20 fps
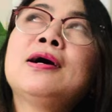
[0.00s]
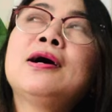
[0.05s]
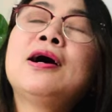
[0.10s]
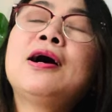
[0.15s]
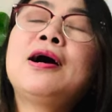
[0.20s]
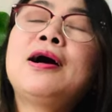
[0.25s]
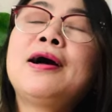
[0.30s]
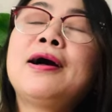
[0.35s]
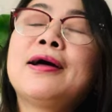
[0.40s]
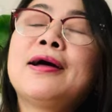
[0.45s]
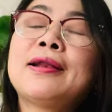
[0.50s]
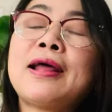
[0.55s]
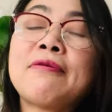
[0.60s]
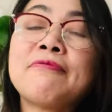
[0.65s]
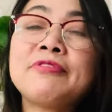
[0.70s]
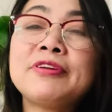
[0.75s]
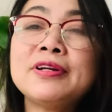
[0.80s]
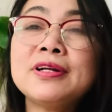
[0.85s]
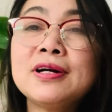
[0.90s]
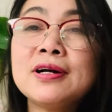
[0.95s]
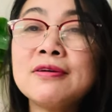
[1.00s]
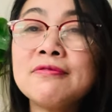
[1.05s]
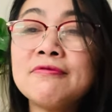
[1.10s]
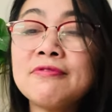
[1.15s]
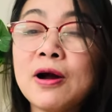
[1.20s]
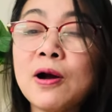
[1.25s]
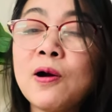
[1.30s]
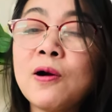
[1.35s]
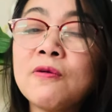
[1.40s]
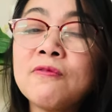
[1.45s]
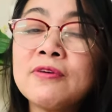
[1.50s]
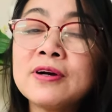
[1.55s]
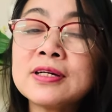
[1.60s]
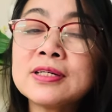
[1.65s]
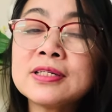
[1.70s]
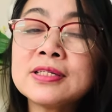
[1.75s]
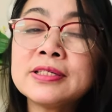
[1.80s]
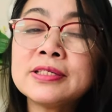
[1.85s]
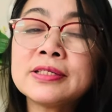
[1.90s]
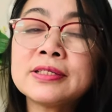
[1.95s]
à, đàm vĩnh hưng và hồ văn
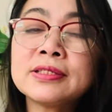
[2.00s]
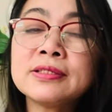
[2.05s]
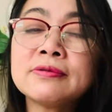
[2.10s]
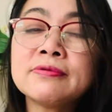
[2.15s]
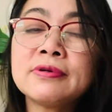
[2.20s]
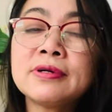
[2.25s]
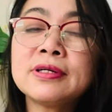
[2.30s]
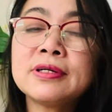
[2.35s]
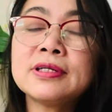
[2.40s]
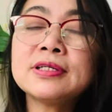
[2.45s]
cường à,